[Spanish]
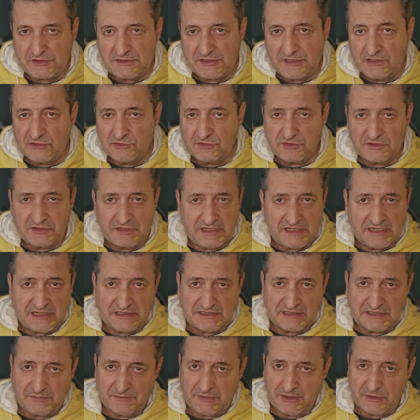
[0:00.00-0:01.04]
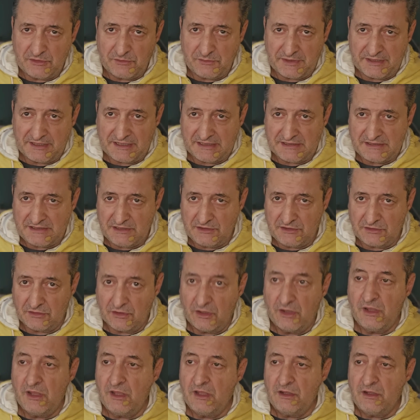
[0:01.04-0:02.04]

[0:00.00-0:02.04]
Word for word: Y si el otro llega a ser medio parásito,